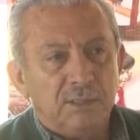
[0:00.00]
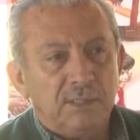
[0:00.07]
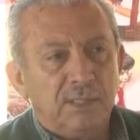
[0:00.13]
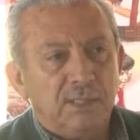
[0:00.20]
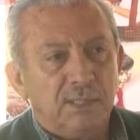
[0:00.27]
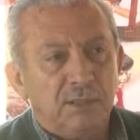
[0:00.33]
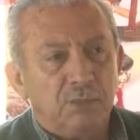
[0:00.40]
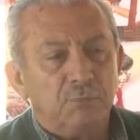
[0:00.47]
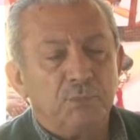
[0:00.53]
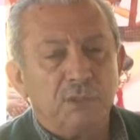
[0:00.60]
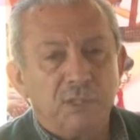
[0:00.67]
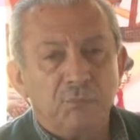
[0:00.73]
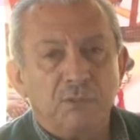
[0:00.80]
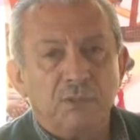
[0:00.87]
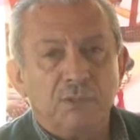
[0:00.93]
eh, lo
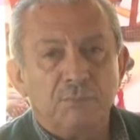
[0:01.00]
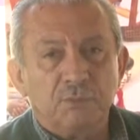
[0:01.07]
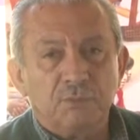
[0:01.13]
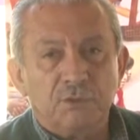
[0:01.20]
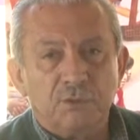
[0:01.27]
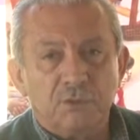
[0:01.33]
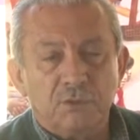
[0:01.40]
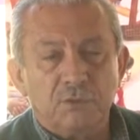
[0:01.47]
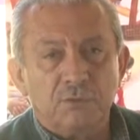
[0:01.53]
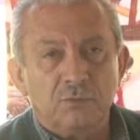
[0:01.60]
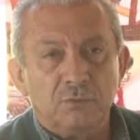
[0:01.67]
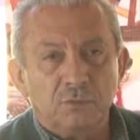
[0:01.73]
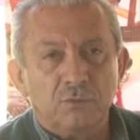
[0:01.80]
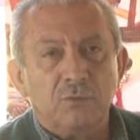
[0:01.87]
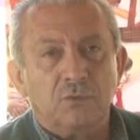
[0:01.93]
ponemos a disposición,
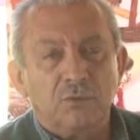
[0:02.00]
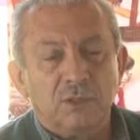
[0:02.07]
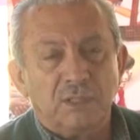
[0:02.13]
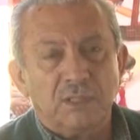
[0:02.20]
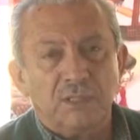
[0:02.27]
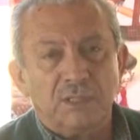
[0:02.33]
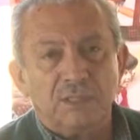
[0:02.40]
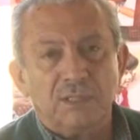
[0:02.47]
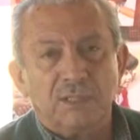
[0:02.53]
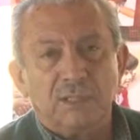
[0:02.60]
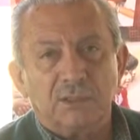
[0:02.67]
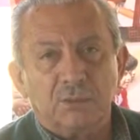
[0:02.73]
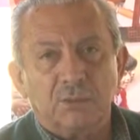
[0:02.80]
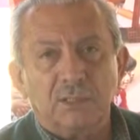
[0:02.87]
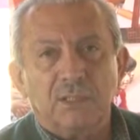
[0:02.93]
junto con la Iglesia
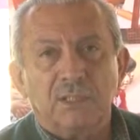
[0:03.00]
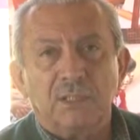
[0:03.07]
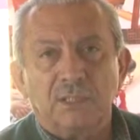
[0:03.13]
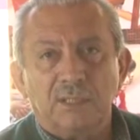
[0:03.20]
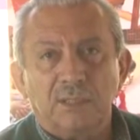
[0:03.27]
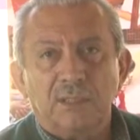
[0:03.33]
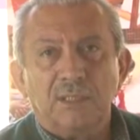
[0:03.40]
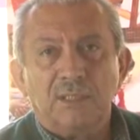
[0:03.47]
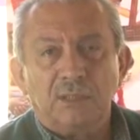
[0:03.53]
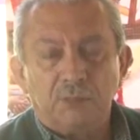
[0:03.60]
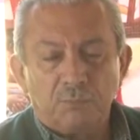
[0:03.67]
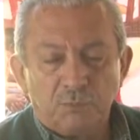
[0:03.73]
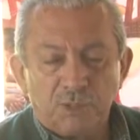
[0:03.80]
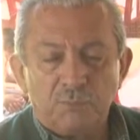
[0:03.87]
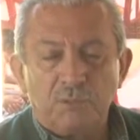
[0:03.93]
Católica,
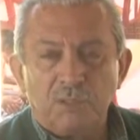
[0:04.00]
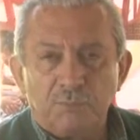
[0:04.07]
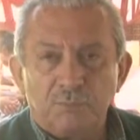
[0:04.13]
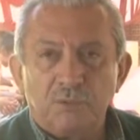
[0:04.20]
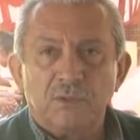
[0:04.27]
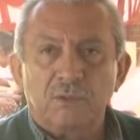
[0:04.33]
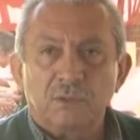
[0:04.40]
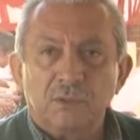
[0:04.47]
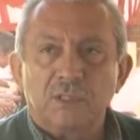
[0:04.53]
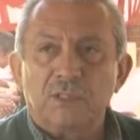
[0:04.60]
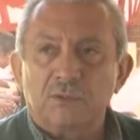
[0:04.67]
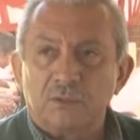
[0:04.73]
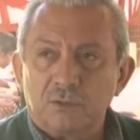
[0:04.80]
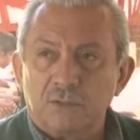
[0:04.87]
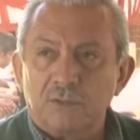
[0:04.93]
lo ponemos a disposición de la
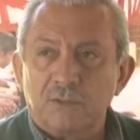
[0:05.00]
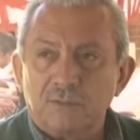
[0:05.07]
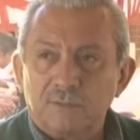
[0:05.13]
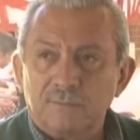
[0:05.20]
sociedad.